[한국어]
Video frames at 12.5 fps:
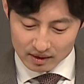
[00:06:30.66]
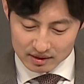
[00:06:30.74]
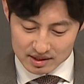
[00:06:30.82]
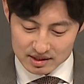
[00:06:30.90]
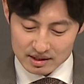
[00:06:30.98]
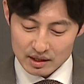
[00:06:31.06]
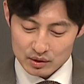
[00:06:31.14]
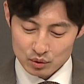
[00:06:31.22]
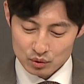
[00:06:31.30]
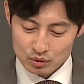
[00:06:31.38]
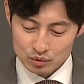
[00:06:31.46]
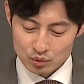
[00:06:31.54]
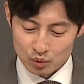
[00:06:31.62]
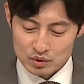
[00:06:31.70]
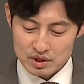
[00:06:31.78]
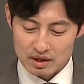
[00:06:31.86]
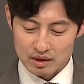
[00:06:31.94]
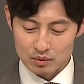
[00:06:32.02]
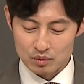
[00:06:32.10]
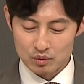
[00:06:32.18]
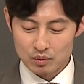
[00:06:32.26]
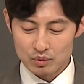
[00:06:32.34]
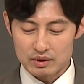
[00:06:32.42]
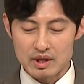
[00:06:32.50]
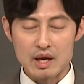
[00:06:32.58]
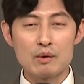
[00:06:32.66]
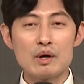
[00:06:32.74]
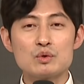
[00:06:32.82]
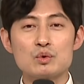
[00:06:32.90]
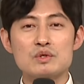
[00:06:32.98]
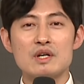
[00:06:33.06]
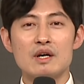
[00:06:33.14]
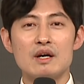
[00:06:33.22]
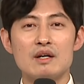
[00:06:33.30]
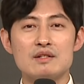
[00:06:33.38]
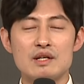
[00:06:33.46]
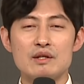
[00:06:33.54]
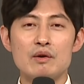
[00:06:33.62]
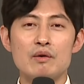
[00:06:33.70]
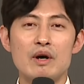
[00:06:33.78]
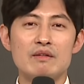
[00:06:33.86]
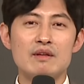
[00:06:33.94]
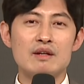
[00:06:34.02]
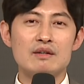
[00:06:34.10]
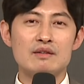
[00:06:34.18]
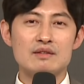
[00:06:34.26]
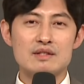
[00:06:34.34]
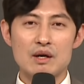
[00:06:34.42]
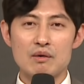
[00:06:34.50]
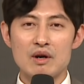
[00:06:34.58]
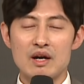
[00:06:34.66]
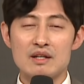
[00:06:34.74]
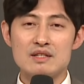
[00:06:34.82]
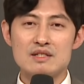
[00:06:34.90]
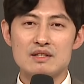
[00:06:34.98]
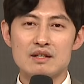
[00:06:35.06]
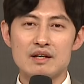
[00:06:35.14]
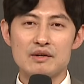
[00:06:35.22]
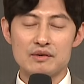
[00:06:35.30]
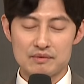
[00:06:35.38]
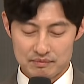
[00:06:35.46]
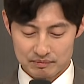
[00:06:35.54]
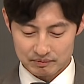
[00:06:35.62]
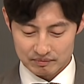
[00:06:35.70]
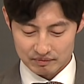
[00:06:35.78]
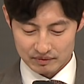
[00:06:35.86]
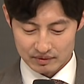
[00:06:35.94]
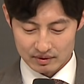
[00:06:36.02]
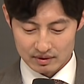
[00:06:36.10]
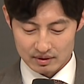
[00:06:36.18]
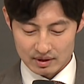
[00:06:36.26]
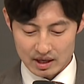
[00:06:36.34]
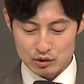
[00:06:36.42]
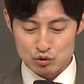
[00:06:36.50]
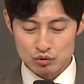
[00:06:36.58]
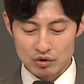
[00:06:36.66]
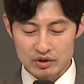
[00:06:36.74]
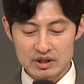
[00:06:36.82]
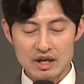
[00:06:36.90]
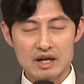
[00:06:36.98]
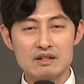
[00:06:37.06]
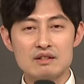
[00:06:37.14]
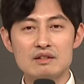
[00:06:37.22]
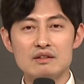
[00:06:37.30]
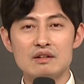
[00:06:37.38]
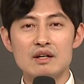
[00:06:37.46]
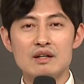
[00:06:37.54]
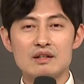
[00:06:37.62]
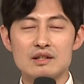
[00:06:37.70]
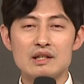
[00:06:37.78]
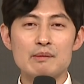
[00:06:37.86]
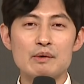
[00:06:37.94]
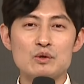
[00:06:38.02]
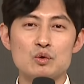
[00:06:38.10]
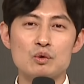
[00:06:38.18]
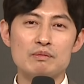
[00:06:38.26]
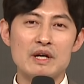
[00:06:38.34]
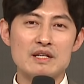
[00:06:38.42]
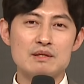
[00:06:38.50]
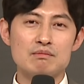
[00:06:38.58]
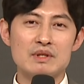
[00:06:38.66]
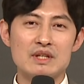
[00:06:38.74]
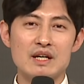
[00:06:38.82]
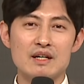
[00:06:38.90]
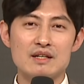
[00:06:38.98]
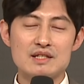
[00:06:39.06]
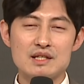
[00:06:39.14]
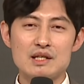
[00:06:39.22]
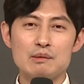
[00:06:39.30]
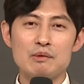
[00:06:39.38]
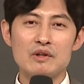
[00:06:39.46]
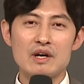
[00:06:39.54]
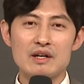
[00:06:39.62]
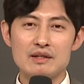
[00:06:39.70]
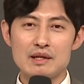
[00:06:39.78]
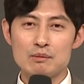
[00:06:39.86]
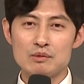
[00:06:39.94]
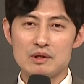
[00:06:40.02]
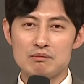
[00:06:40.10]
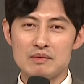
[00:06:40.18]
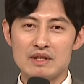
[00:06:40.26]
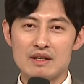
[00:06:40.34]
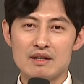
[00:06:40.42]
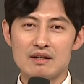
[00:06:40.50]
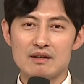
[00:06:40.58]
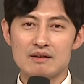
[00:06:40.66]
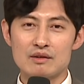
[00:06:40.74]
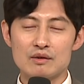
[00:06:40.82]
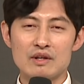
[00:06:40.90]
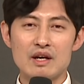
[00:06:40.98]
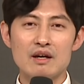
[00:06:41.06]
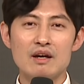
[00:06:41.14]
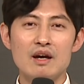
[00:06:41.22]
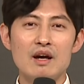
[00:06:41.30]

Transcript: 신앙교육은 고사하고 대화조차 제대로 안 되는 상황 아니신가요? 아주 어린 아이들은 그나마 조금 낫습니다. 시키면 하기 때문입니다. 그러나